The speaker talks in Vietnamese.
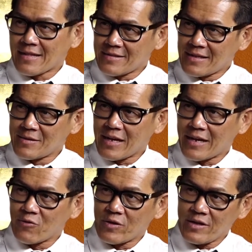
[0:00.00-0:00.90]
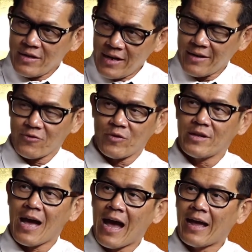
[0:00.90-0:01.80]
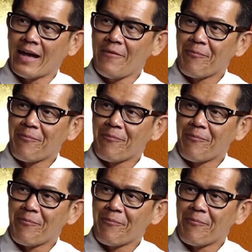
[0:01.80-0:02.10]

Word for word: tin tiền, chuyện thứ nhất. Chuyện thứ hai á,